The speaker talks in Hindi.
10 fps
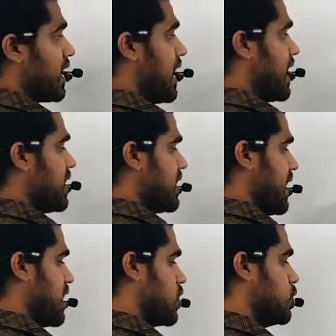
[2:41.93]
करंट
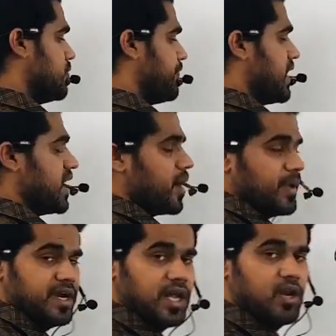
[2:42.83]
एक खुद
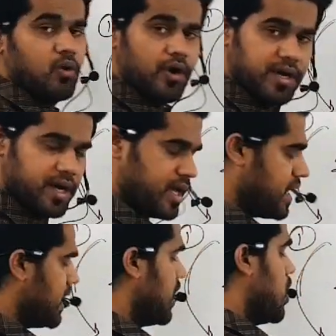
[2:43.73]
फंडामेंटल क्वांटिटी
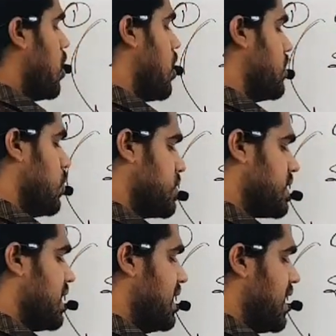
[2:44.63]
है और
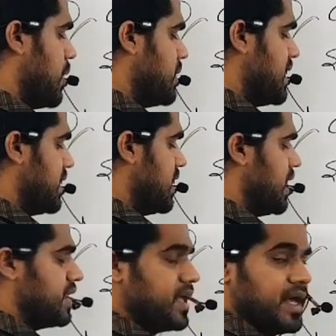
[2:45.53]
उसके लिए हम लिए
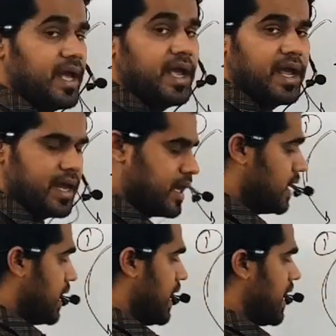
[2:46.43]
लेते हैं ए
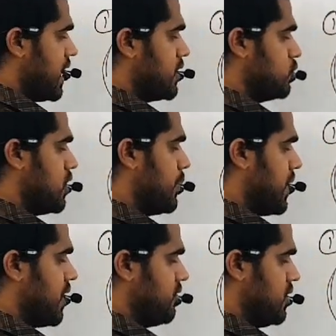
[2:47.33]
ए टू द
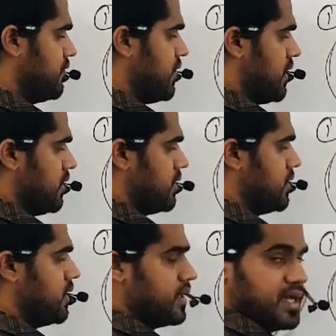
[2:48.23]
पावर वन
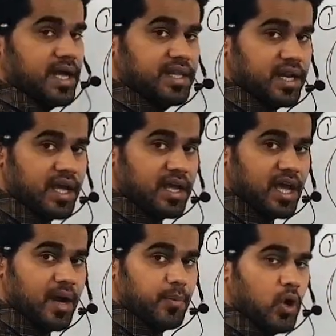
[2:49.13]
याद रखेंगे
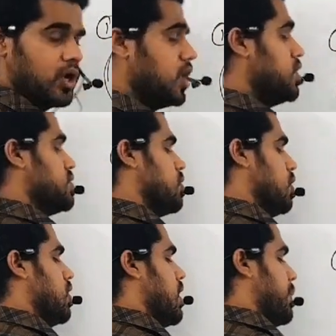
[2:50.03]
आप लोग सो
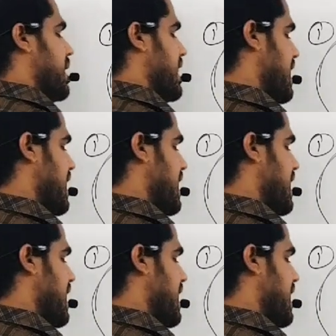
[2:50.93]
so, मैं